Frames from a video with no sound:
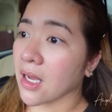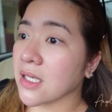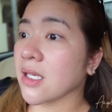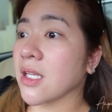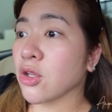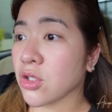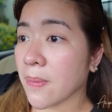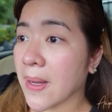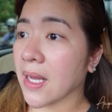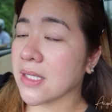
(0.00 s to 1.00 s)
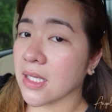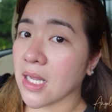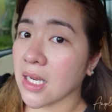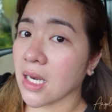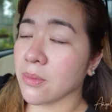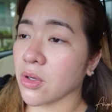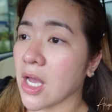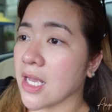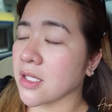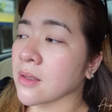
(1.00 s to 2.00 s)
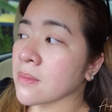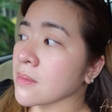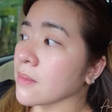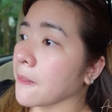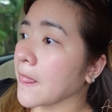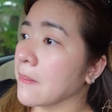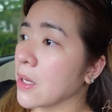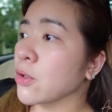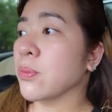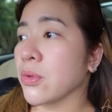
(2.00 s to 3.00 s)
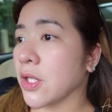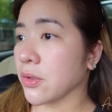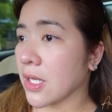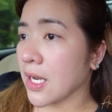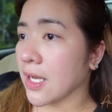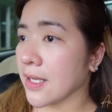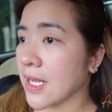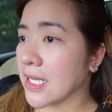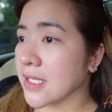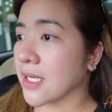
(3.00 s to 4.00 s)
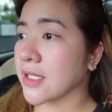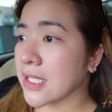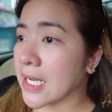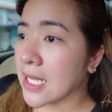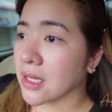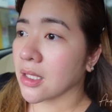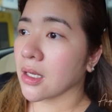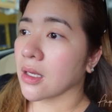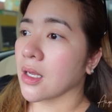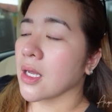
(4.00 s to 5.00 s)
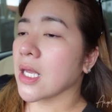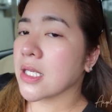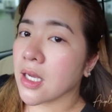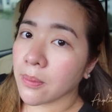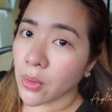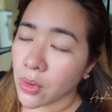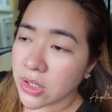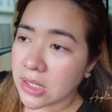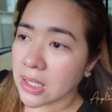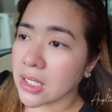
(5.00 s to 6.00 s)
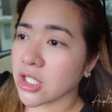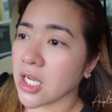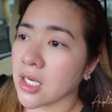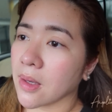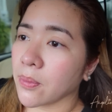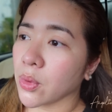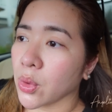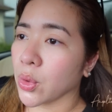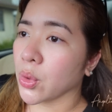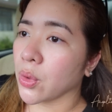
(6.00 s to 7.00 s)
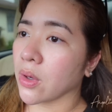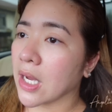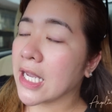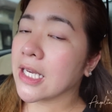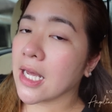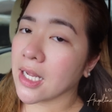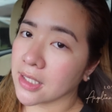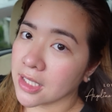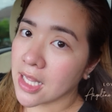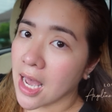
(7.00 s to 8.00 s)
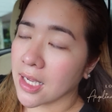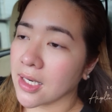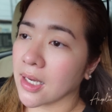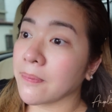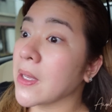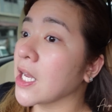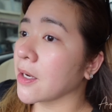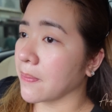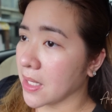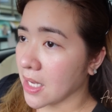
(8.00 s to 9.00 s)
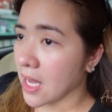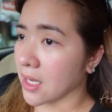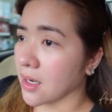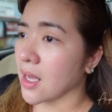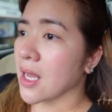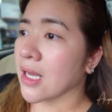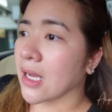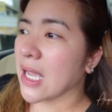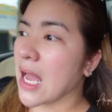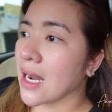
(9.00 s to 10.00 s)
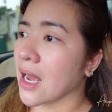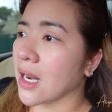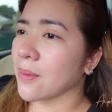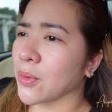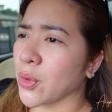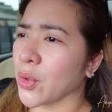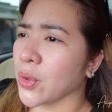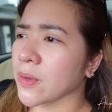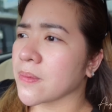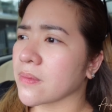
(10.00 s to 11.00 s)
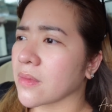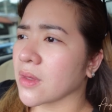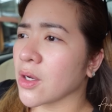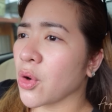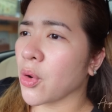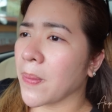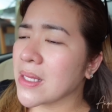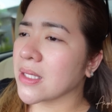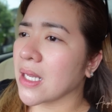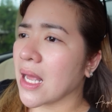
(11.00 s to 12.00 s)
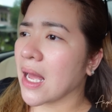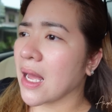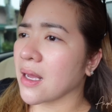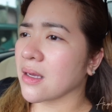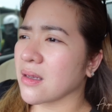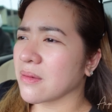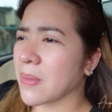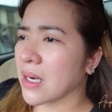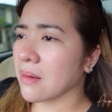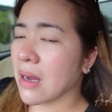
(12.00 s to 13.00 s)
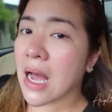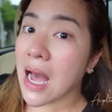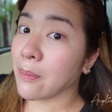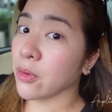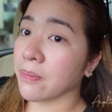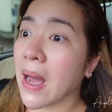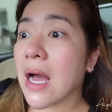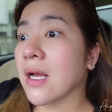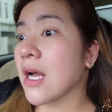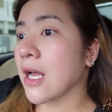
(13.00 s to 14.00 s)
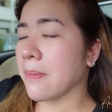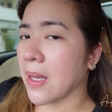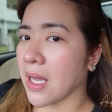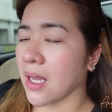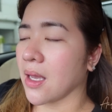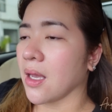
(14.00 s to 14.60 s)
Kasi dito sa Pangasinan, alam nyo guys, meron po dito talaga na isang street, isang buong street siya na puro kainan at tindahan ng pigar-pigar. Kaya lang alam ko, nag-open sila parang mga hapon pa hanggang gabi.